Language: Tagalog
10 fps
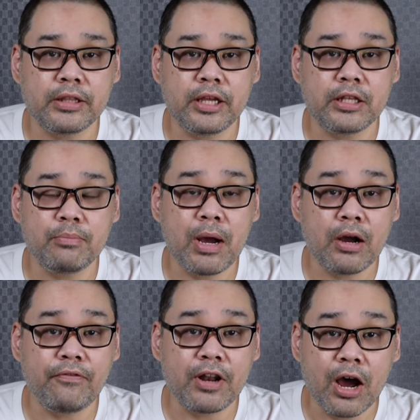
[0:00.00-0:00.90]
and then
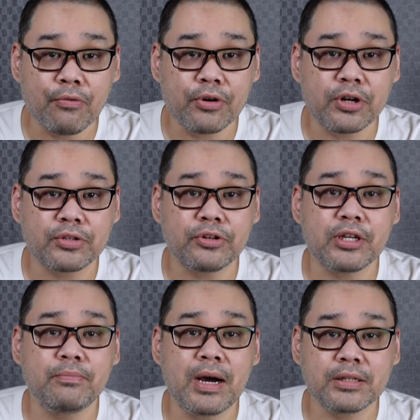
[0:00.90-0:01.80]
ibang flowers or
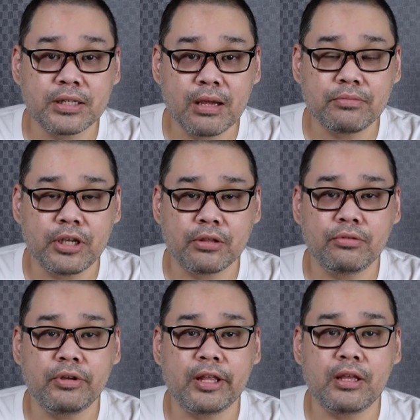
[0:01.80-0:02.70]
ibang
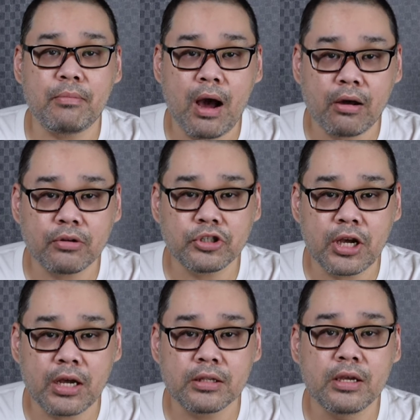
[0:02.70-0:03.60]
subject to get the macro
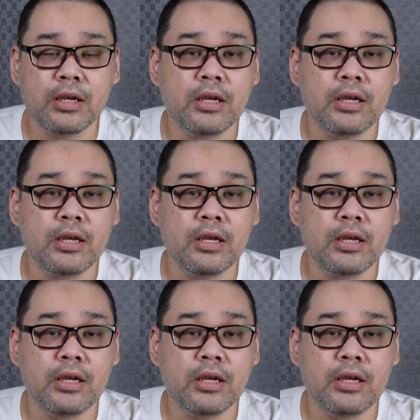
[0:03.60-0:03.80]
shot.